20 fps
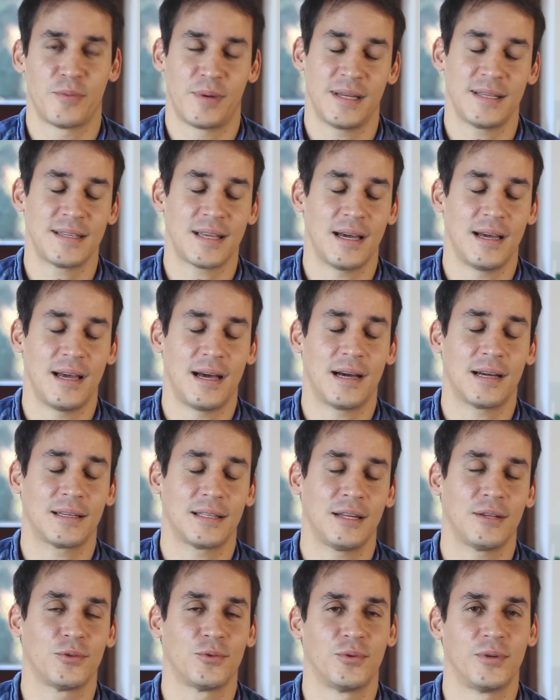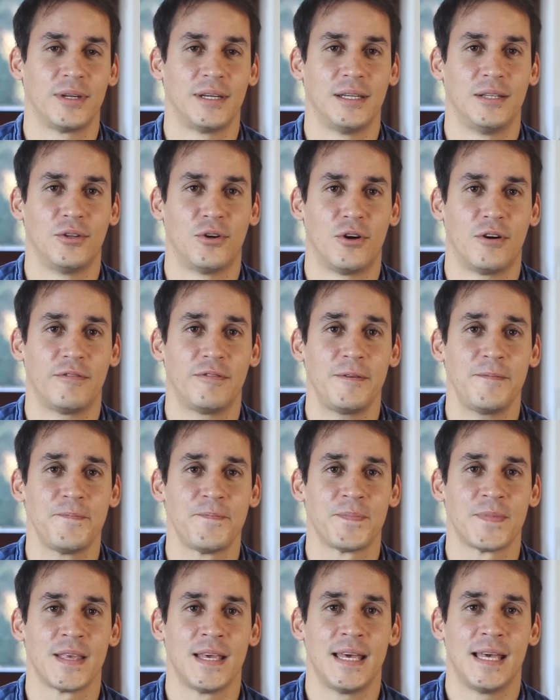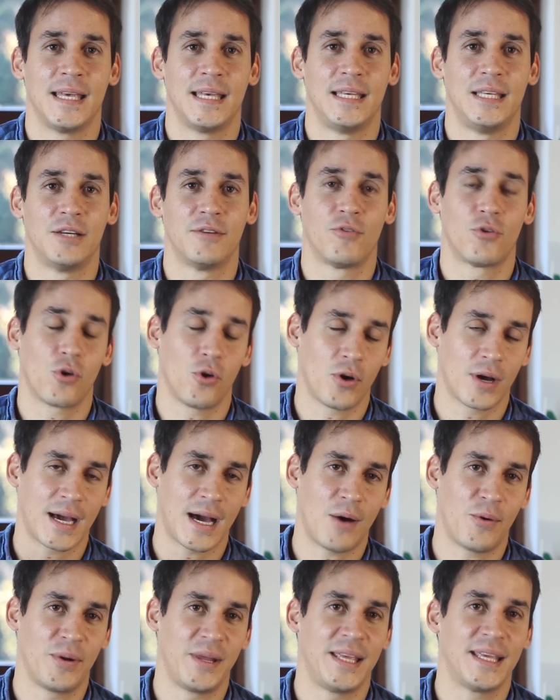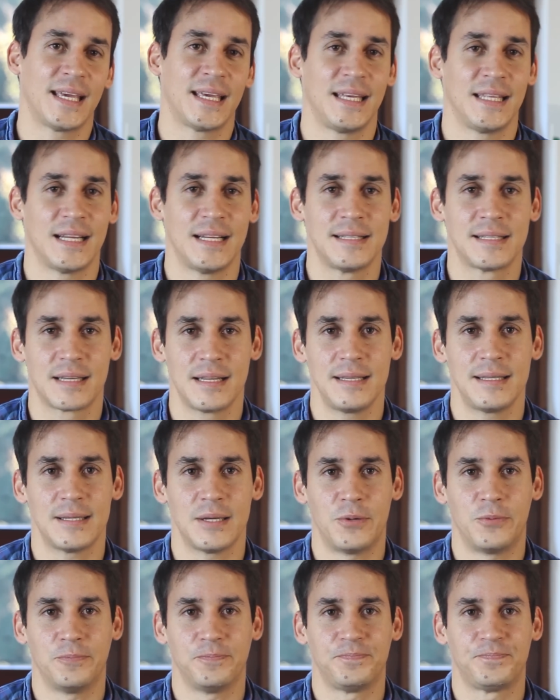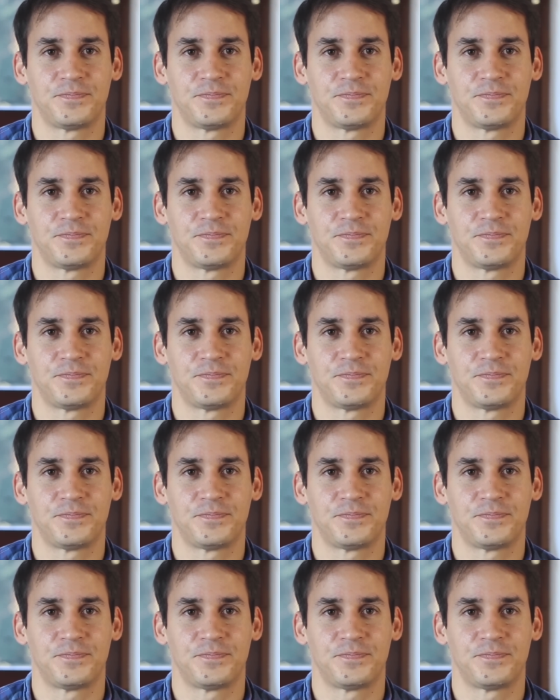sobre essa arquitetura nova e eu vou colocar o link aqui na descrição.